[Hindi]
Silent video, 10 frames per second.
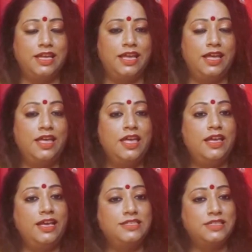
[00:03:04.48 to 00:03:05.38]
सही है
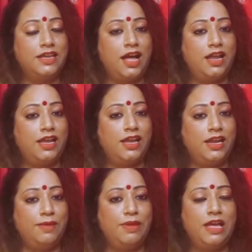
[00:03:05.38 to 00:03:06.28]
इसे दिखाने के
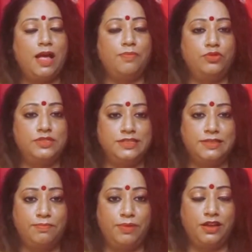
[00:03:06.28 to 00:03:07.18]
लिए भी आप मुझसे
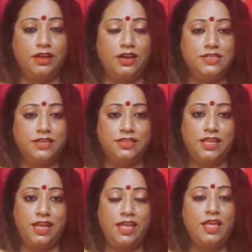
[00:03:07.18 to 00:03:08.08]
संपर्क कर
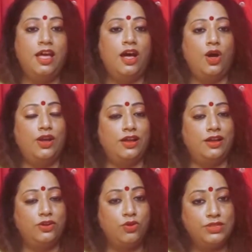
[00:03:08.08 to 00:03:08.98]
सकते हैं और
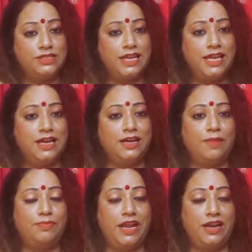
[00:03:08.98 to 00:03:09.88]
अगर खुद से ही अगर
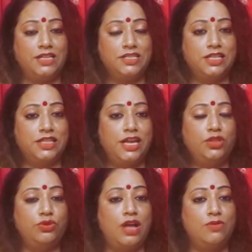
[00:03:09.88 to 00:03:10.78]
आप देखना चाहते
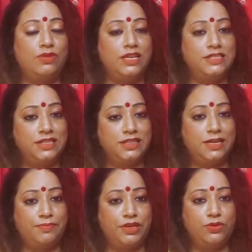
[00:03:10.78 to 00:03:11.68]
हैं तो राहु की
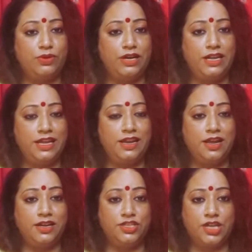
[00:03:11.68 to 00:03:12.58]
स्थिति अपने कुंडली के
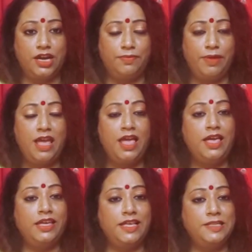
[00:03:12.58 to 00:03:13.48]
लग्न चार्ट में
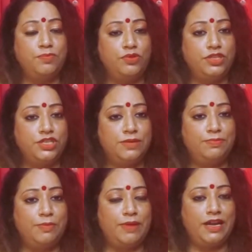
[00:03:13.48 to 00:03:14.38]
किस
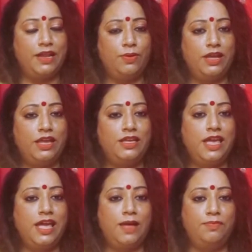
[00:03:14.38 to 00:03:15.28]
पोजीशन पर बैठे हुए हैं
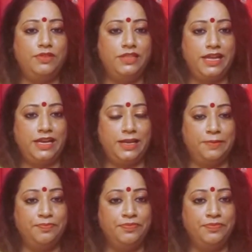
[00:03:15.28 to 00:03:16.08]
ये आप देख लें